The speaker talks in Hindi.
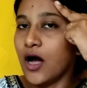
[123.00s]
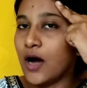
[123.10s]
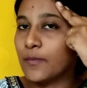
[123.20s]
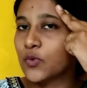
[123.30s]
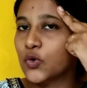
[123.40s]

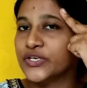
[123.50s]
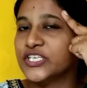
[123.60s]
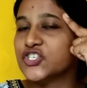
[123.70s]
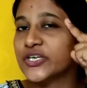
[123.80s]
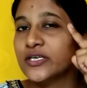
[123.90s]
आपको
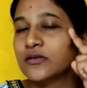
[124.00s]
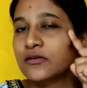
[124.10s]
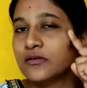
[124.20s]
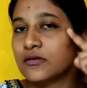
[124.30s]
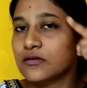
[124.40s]
नीचे
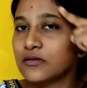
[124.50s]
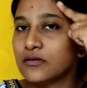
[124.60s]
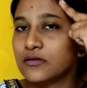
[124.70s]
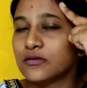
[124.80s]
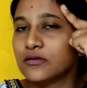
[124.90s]

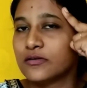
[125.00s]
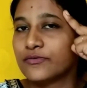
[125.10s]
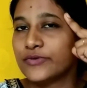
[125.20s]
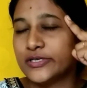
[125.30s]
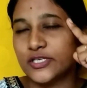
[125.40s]

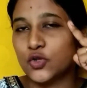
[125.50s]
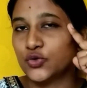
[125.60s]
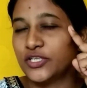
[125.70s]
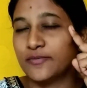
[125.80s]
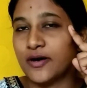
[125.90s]
फिर से दो
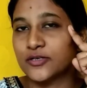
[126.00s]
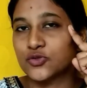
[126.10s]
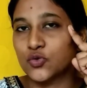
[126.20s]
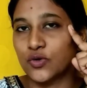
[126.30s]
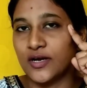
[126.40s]
तीन बार
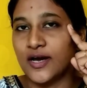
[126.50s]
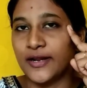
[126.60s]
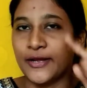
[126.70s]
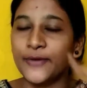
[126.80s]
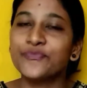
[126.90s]
स्ट्रोक
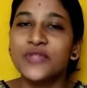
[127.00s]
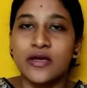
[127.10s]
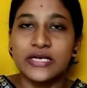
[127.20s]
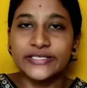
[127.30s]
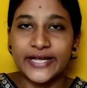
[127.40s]
लगाने हैं
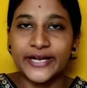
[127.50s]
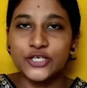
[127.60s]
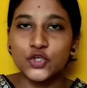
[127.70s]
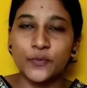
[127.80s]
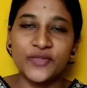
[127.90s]

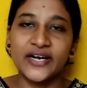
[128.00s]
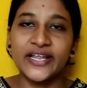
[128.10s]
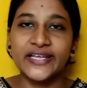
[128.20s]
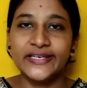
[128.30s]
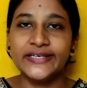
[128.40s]
सेकेंड जो अपना
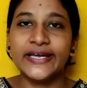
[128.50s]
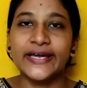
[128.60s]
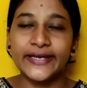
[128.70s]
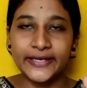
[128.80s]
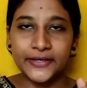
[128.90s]
टेक्निक
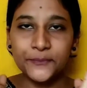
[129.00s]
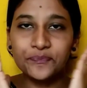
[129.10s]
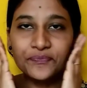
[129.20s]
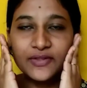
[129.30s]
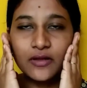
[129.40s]
है कि
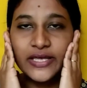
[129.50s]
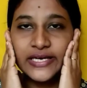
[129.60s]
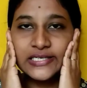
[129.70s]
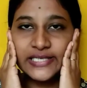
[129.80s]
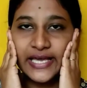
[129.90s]

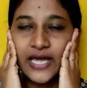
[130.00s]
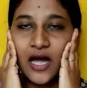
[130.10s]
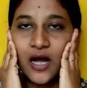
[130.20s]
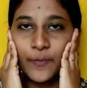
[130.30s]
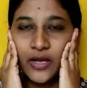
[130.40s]
ईयर्स के
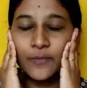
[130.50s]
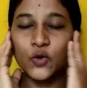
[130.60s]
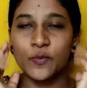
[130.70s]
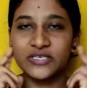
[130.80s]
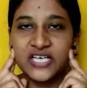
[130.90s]
यहाँ पे
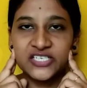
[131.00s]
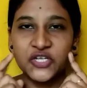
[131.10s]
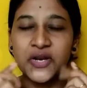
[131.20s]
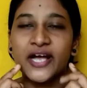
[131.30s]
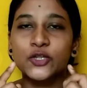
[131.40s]
हमको मसाज
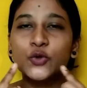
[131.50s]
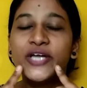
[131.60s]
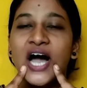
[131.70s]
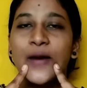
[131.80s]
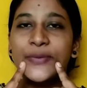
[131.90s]
देना है तो
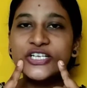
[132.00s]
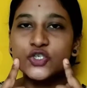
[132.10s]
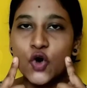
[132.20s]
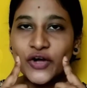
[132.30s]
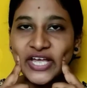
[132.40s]
यहाँ पे
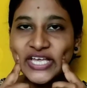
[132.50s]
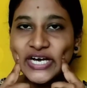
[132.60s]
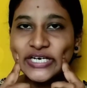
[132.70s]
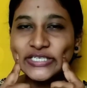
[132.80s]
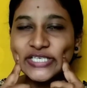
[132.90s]
जॉ के
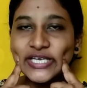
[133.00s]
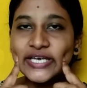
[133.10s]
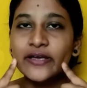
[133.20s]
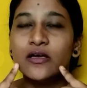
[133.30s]
यहाँ से